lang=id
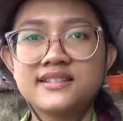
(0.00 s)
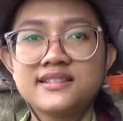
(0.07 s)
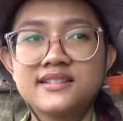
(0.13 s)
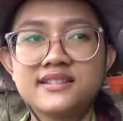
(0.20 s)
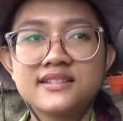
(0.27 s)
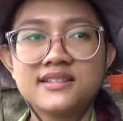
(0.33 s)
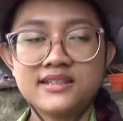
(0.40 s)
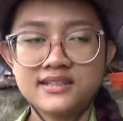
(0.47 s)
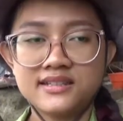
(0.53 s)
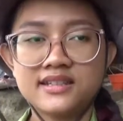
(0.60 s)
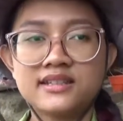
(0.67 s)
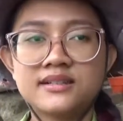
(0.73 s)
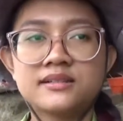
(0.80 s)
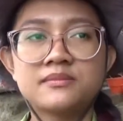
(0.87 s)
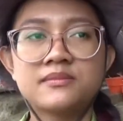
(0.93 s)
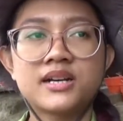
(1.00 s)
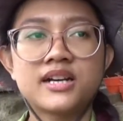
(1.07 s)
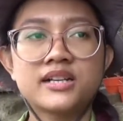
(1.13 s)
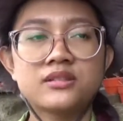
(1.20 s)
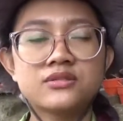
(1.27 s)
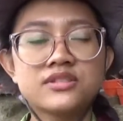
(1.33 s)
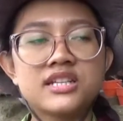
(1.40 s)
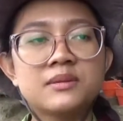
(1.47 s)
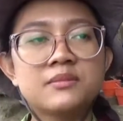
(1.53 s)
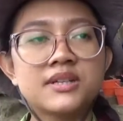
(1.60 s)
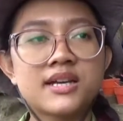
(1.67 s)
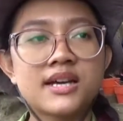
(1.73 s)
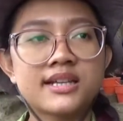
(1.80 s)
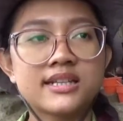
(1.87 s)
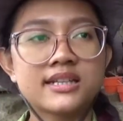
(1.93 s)
Hmm. Ya. Berarti itu
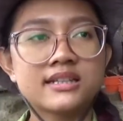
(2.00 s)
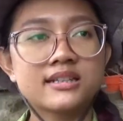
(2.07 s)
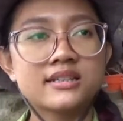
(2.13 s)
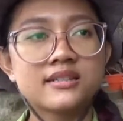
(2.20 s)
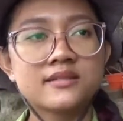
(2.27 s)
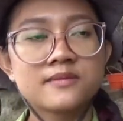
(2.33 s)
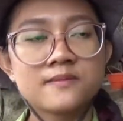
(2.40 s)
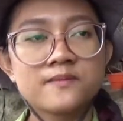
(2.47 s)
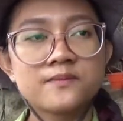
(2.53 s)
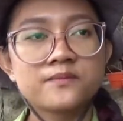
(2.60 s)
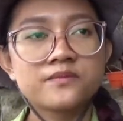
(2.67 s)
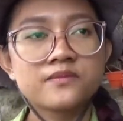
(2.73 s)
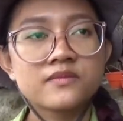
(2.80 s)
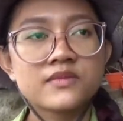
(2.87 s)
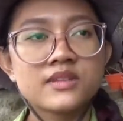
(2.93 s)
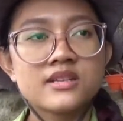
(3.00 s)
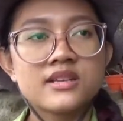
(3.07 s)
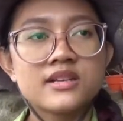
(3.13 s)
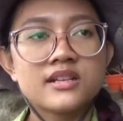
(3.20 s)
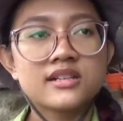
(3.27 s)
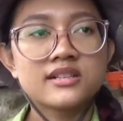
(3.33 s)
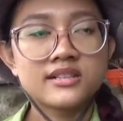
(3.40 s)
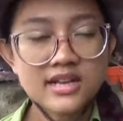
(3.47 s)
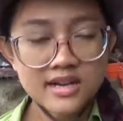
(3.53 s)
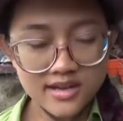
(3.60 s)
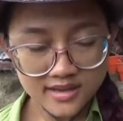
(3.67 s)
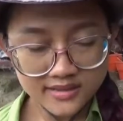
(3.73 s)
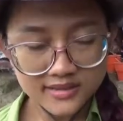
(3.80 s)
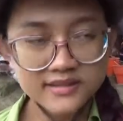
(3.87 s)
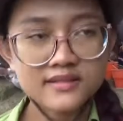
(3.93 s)
menunjukkan adanya peradaban yang
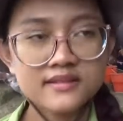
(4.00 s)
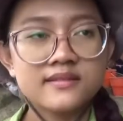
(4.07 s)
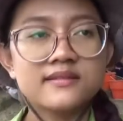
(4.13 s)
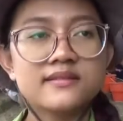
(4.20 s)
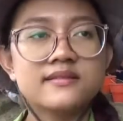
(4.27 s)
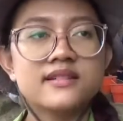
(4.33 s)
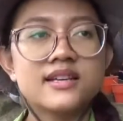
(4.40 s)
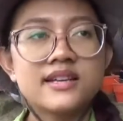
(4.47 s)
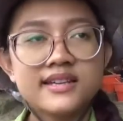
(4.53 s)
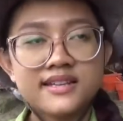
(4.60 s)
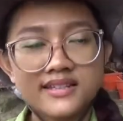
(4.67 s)
lebih maju gitu ya.